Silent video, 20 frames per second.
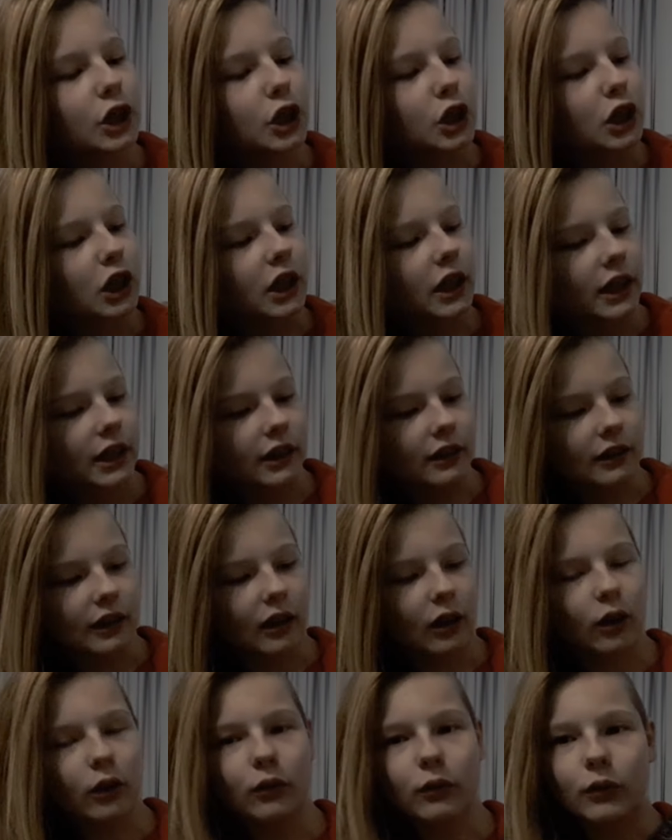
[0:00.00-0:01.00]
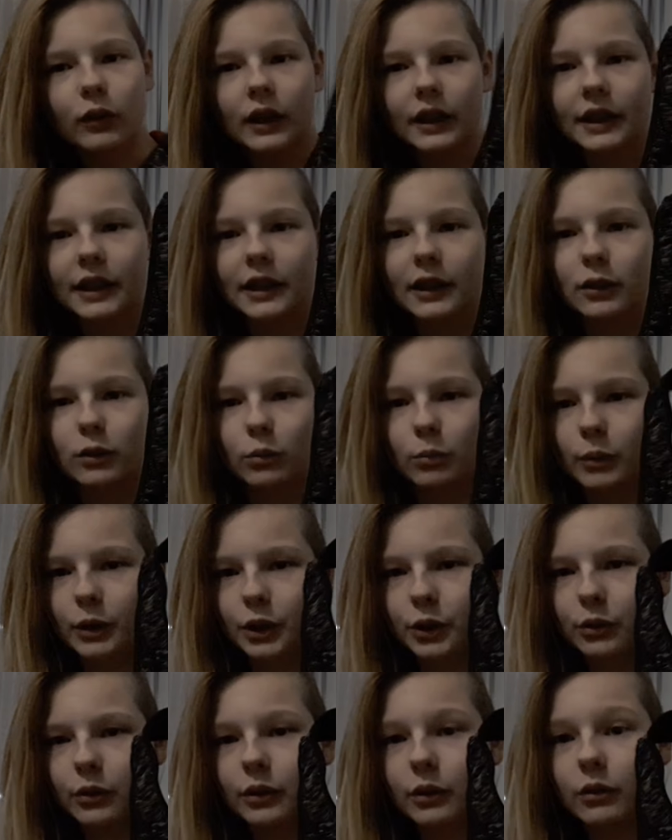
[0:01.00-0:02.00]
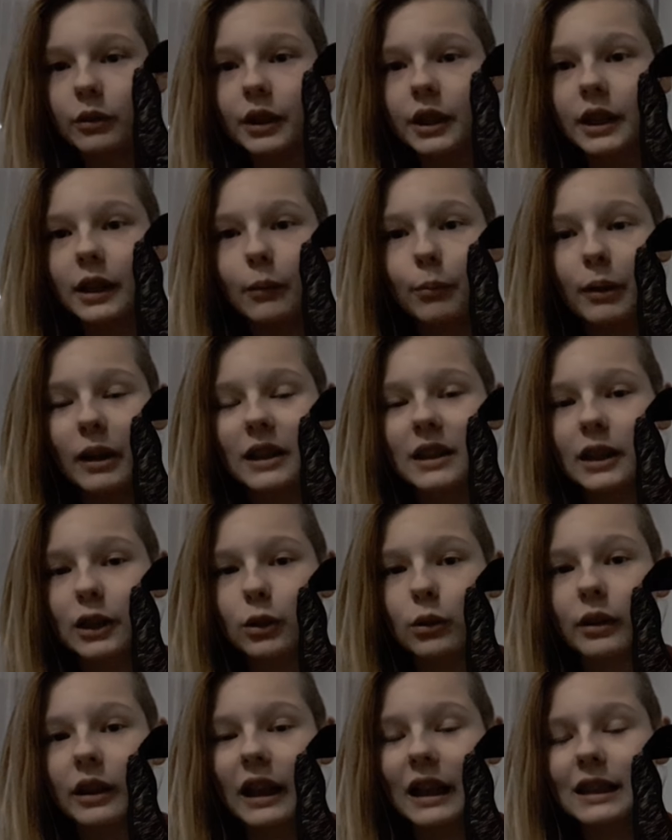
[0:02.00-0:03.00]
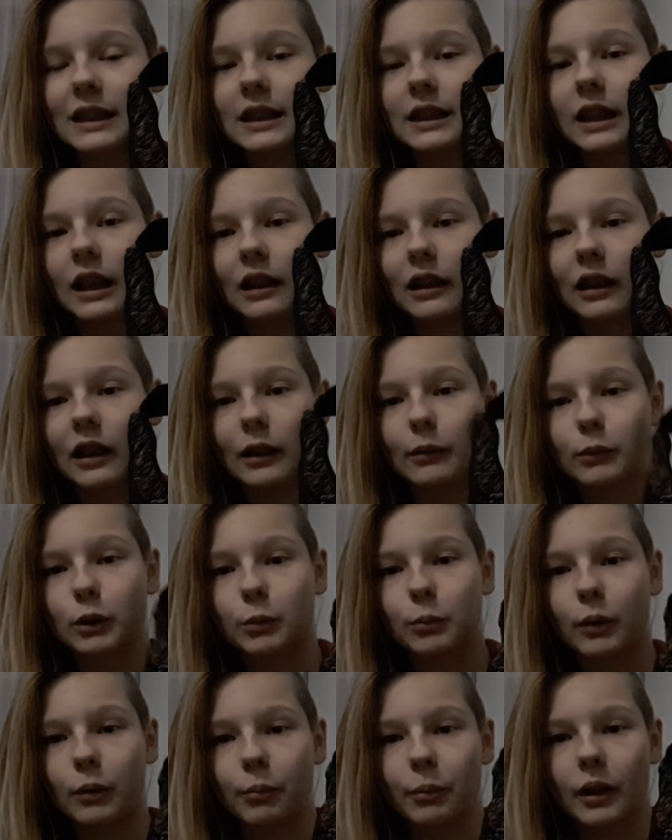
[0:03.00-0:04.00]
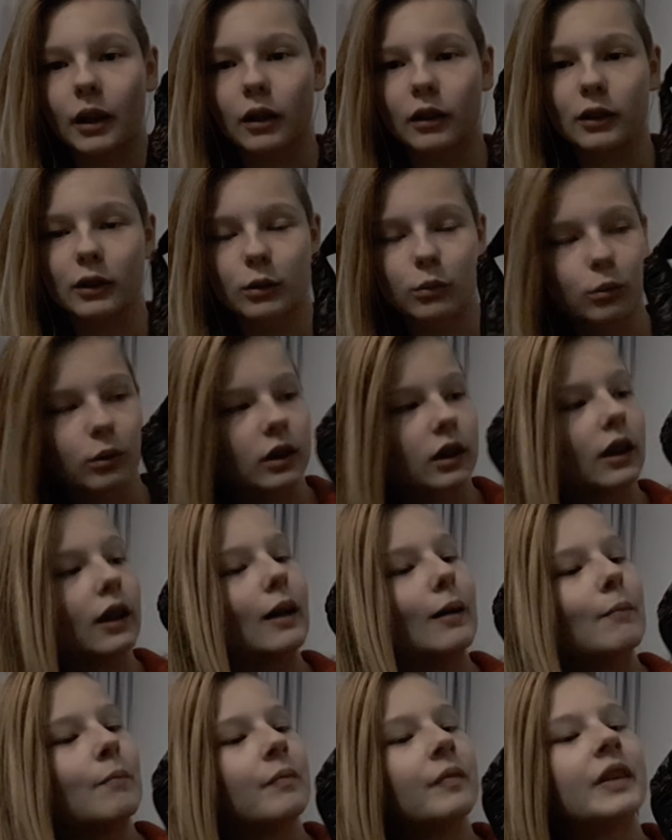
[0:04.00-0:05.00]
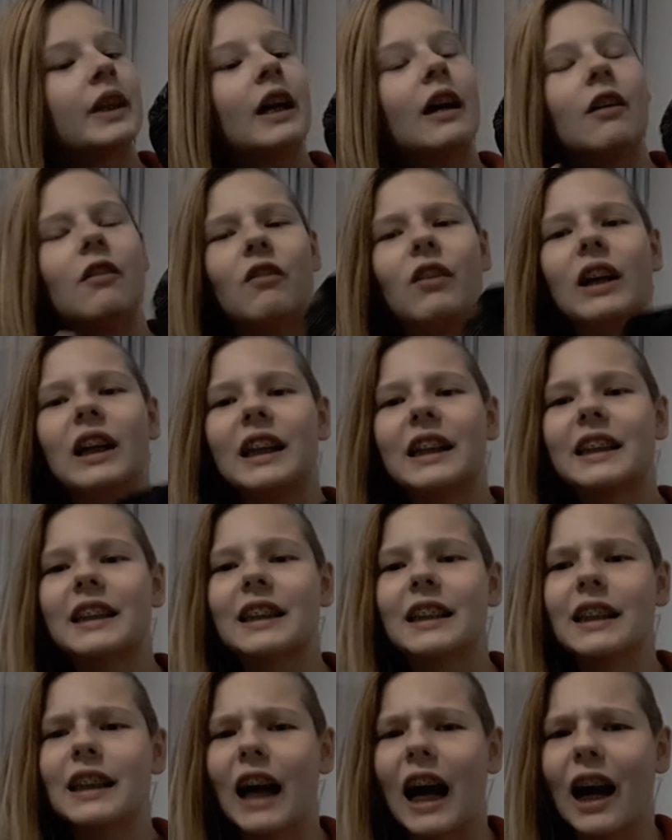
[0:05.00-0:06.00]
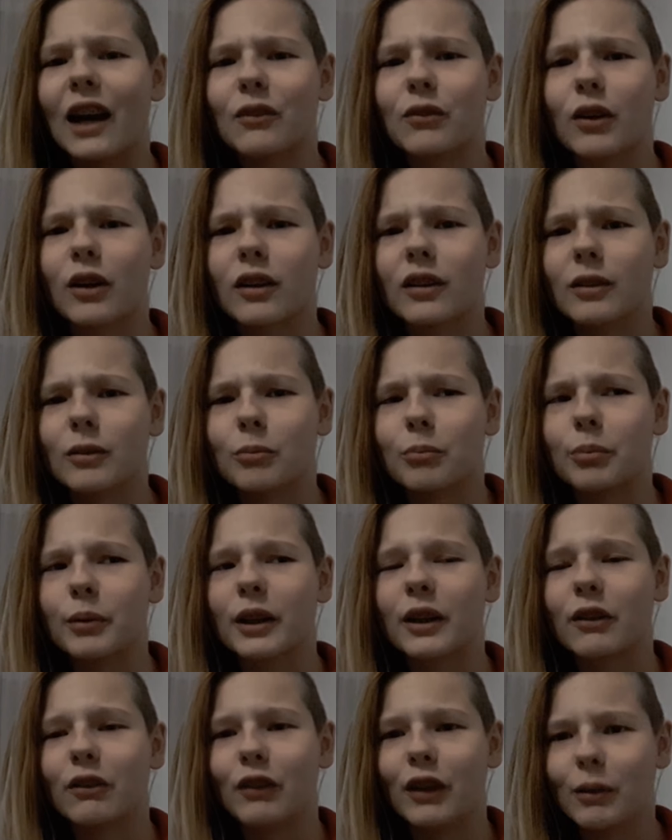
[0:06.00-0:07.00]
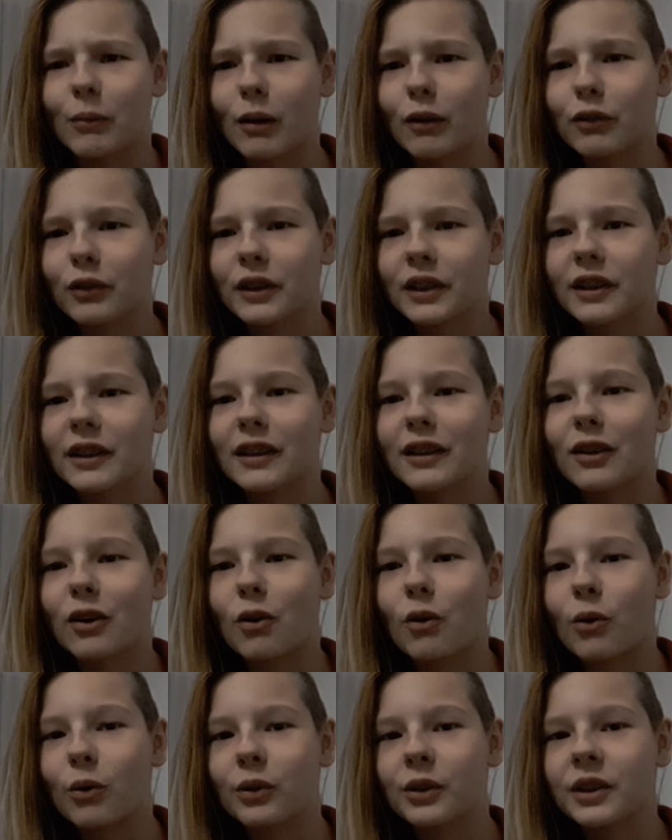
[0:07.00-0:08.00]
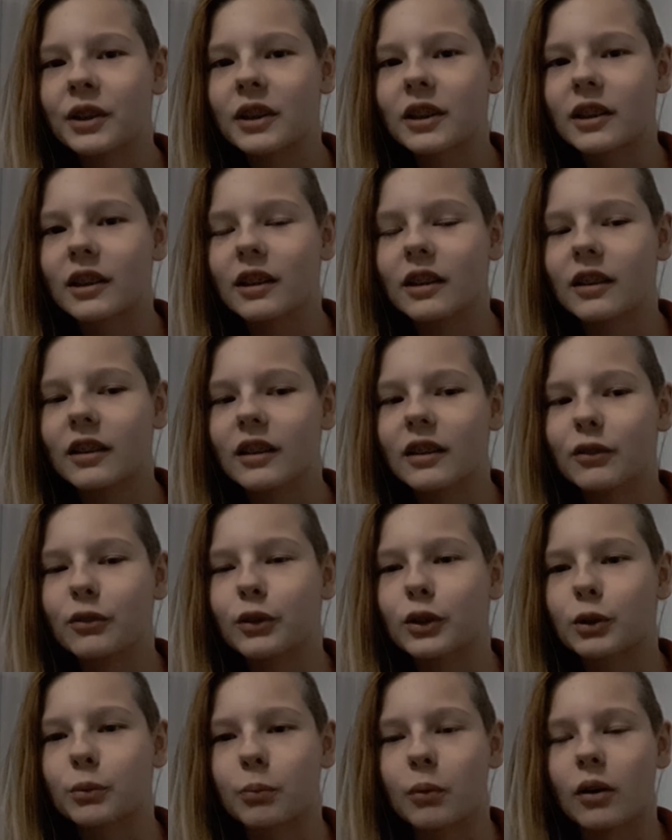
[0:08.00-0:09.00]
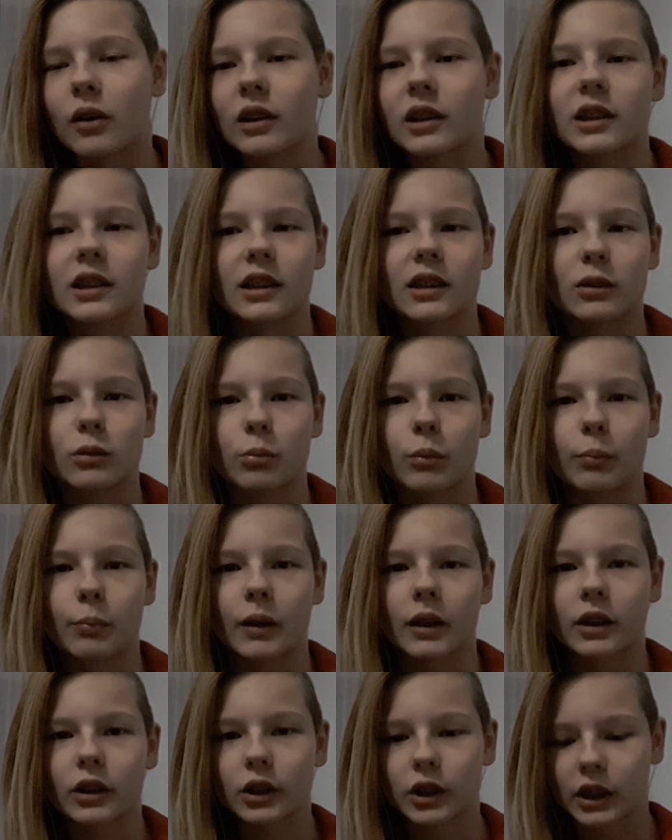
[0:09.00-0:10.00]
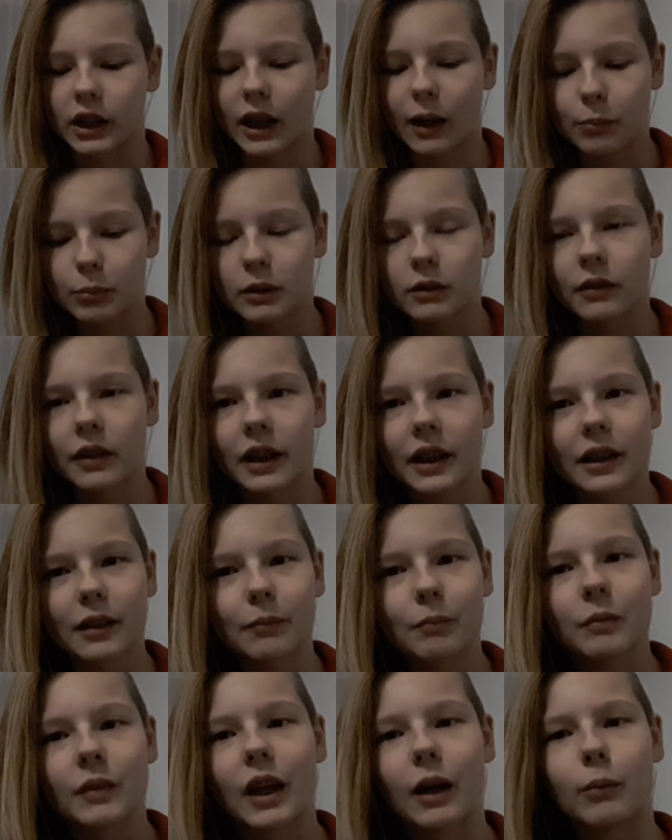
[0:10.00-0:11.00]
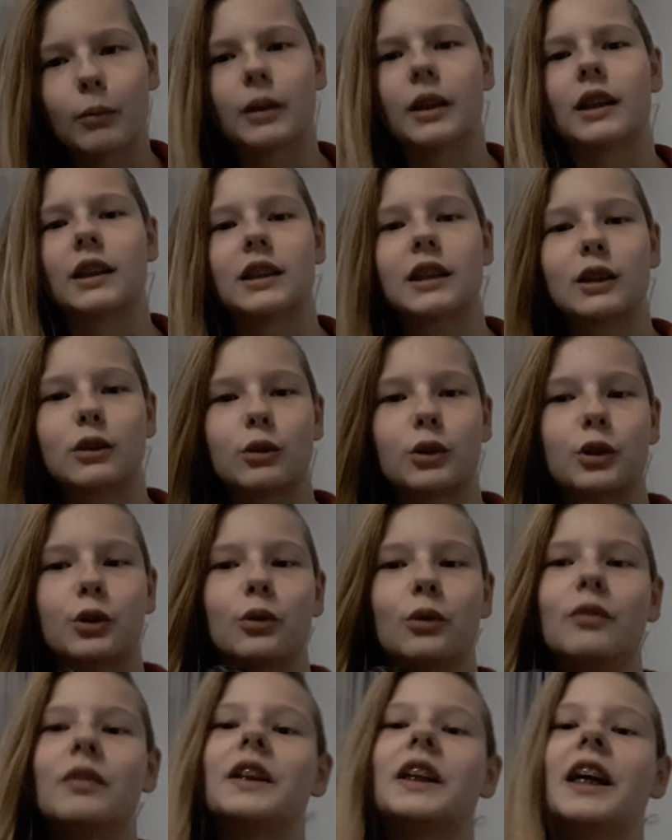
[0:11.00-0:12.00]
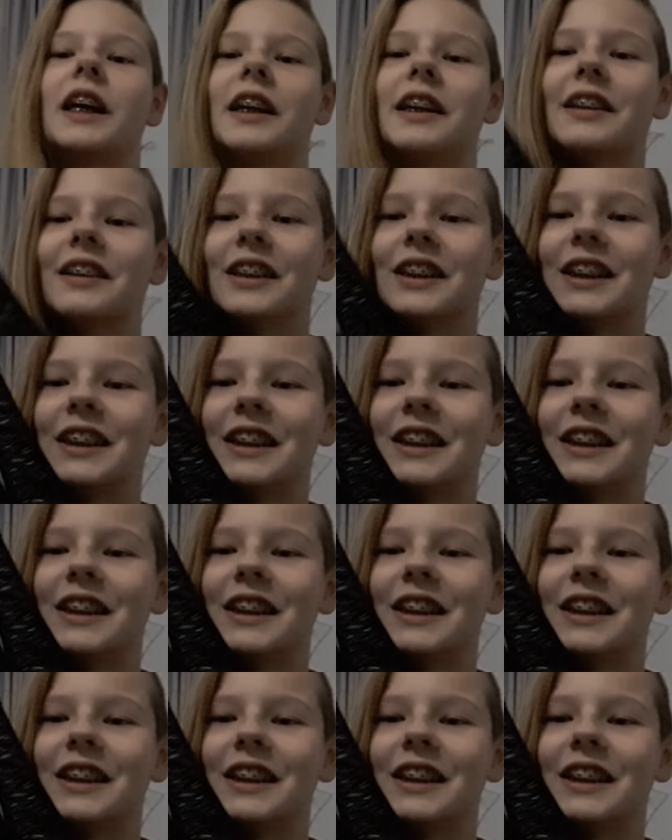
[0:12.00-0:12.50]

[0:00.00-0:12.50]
Striche drauf. Fand ich super schön. Und ich habe gestern schon den ganzen Tag nach einem Sport-BH gesucht weil ich die einfach bequemer finde und äh, für Sport ist das super praktisch. Ich habe zwar einen, aber der ist nicht so schön wie der hier.